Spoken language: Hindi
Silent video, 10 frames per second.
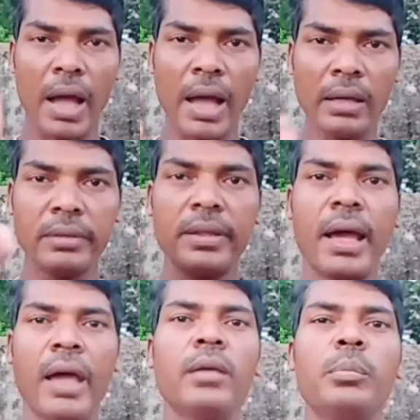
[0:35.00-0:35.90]
आई से
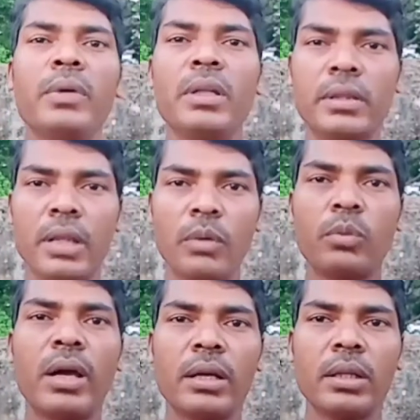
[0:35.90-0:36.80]
आई मिलता
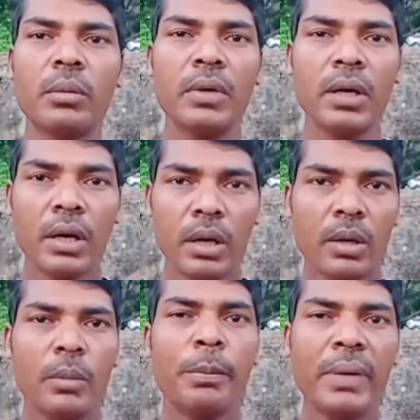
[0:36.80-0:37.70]
हुआ
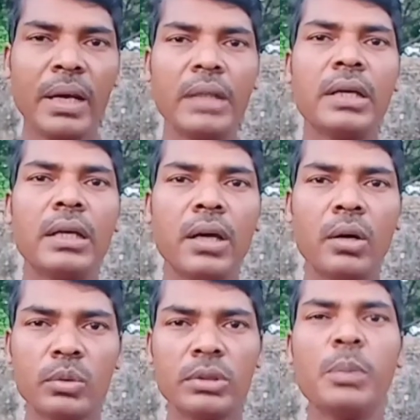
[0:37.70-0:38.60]
एकदम मिलना चाहिए
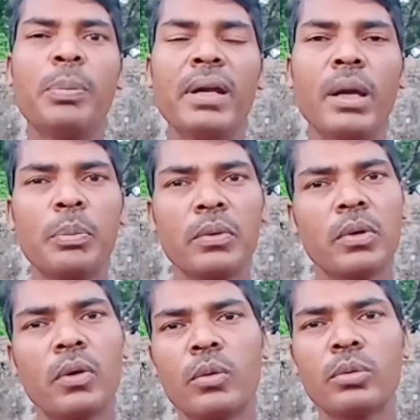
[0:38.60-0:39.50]
और उसी पर आप
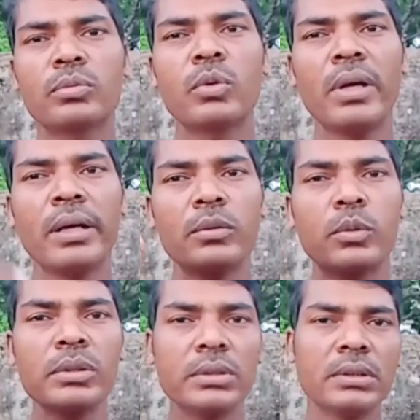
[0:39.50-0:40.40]
लोग उसको एक
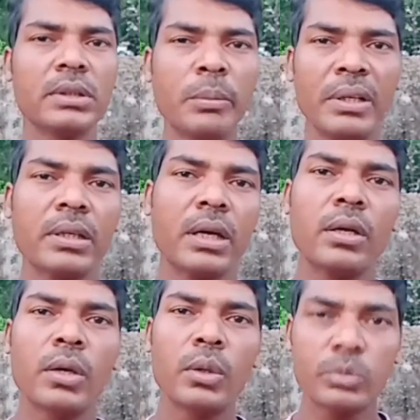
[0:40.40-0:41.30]
दोस्त समझकर
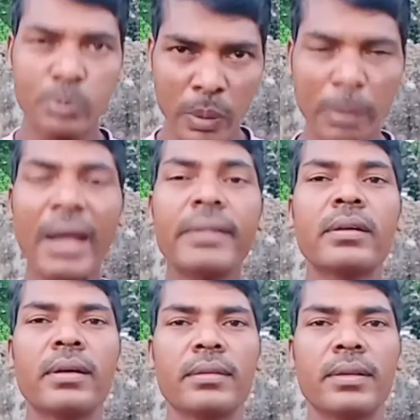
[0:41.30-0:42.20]
उस पर बात
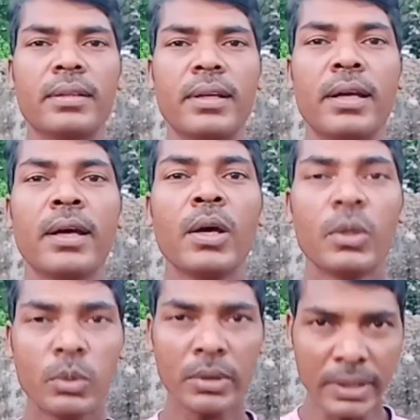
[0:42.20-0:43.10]
कर सकते हैं
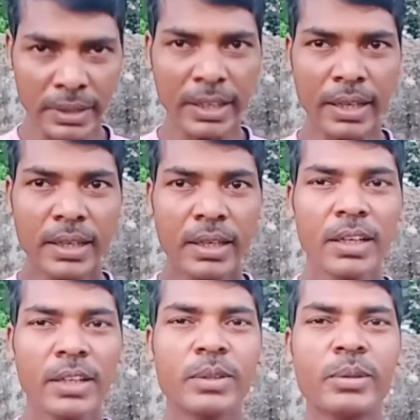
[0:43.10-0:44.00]
तो ठीक है
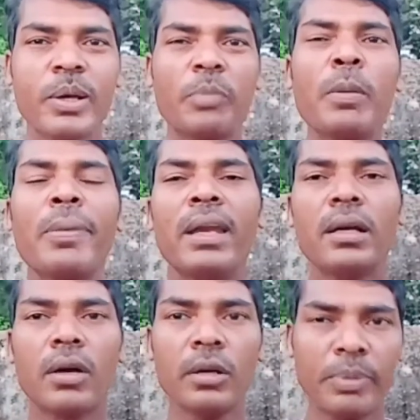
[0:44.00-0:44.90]
तो सबसे पहले
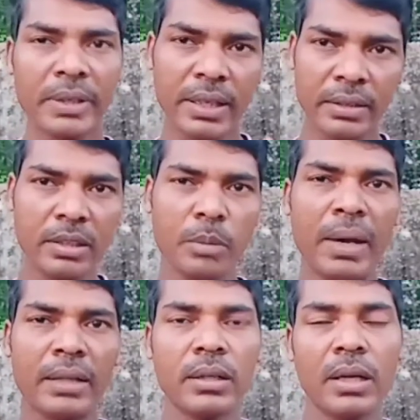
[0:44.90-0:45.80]
कॉन्फिडेंस की
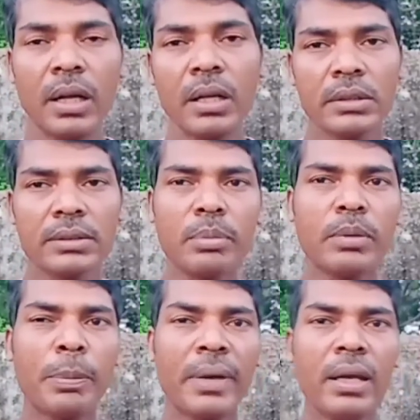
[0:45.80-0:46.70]
बात है
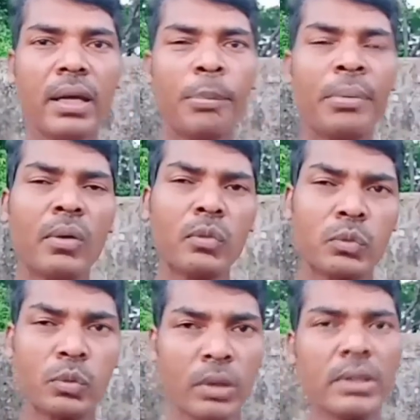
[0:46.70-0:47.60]
सबसे पहले आप लोग
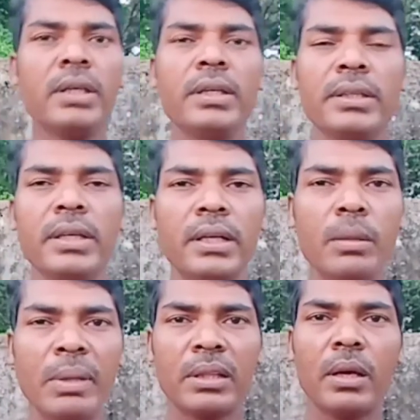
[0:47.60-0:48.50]
सोच लीजिए कि
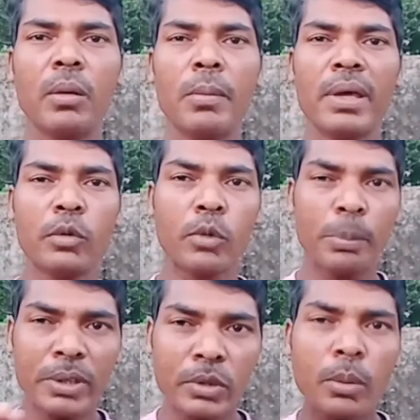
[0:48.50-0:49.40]
मतलब मेरे को
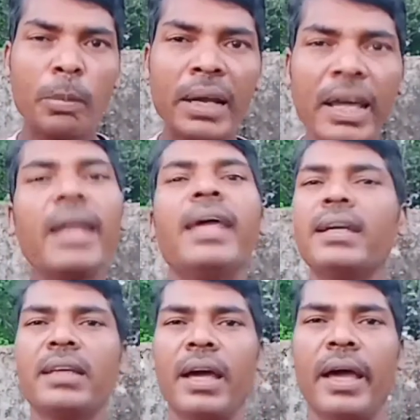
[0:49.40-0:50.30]
वीडियो बनाना
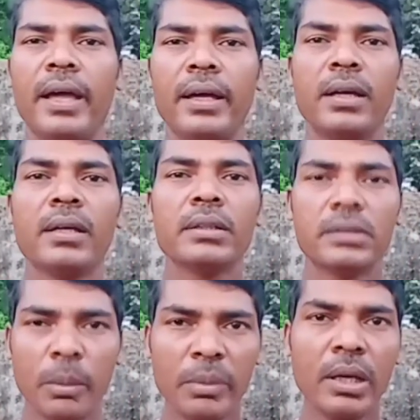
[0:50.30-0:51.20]
क्या है
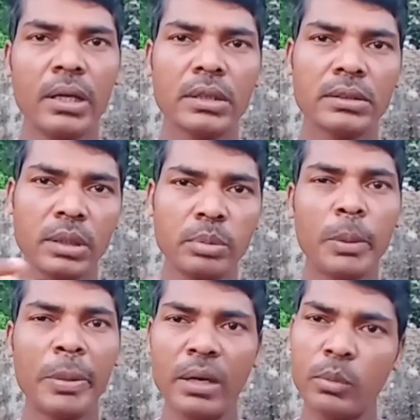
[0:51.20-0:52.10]
समझे सबसे
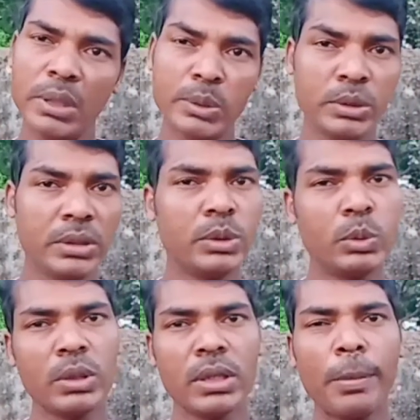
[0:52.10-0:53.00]
पहले वही चीज़
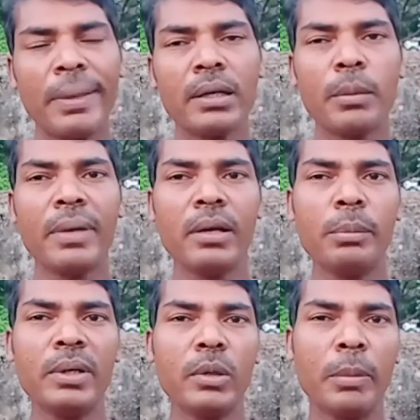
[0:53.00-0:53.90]
सोचना पहले कि मेरे
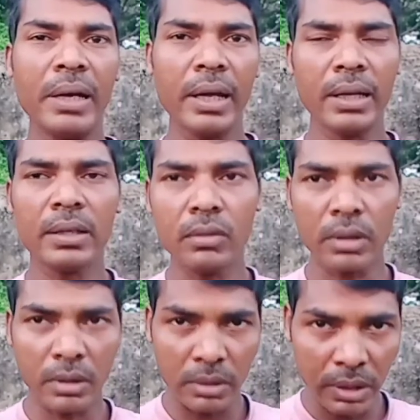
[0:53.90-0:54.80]
वीडियो बनाना
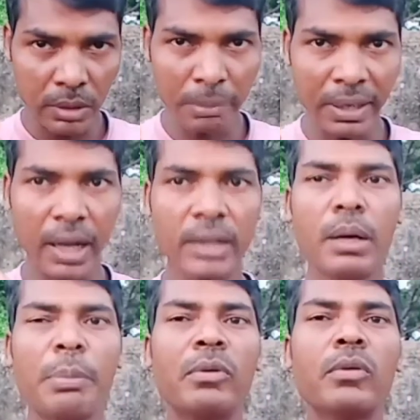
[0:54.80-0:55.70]
क्योंकि देखिए मैं आज
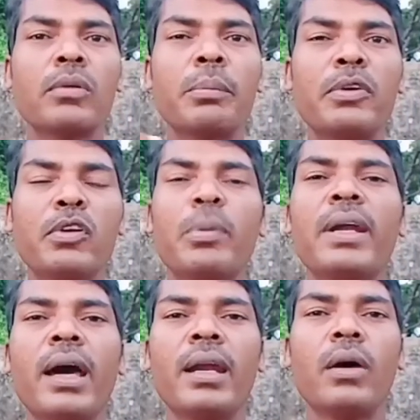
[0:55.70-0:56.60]
आप लोगों को वीडियो
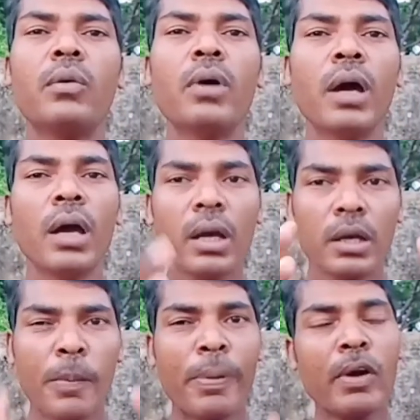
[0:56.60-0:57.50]
बना रहा हूँ
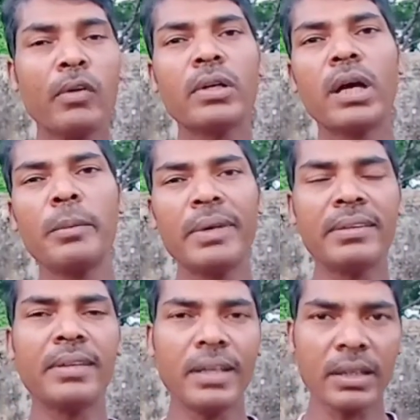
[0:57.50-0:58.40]
कि फ्रंट कैमरे
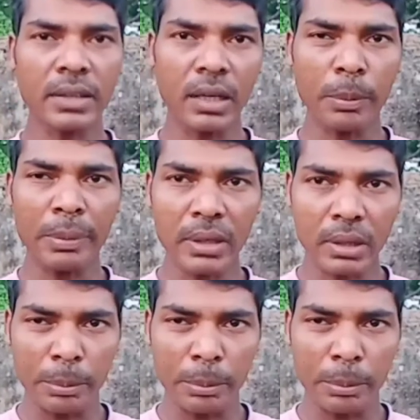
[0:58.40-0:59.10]
से या चाहे अपने